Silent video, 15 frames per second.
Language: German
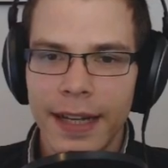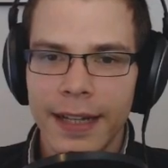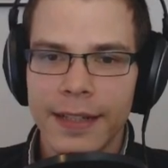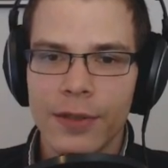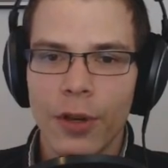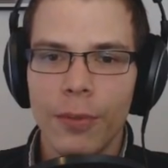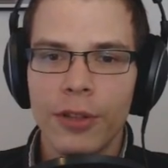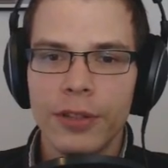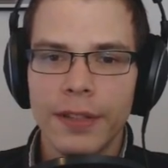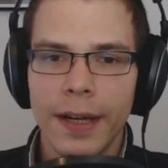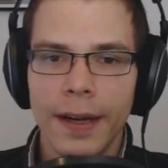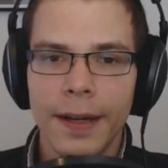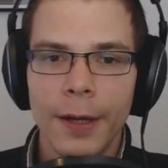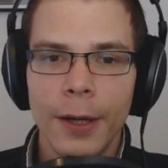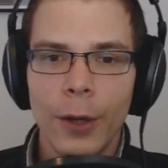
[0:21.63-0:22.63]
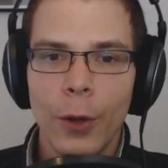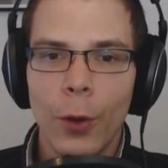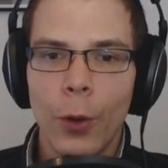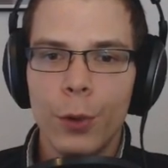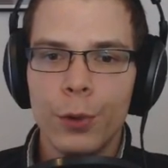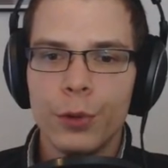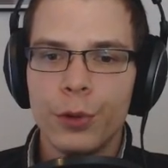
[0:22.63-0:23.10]
als Roboter
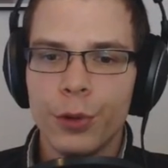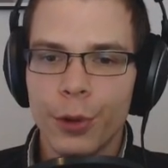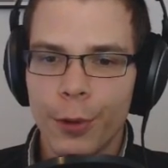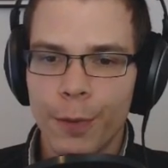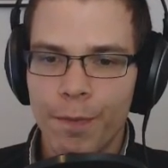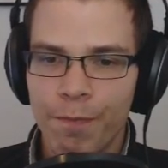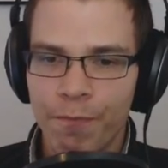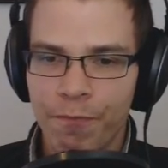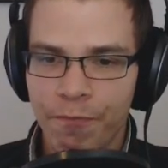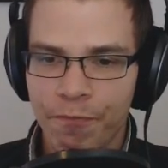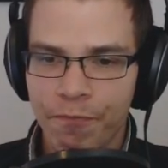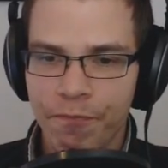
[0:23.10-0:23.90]
und ähm,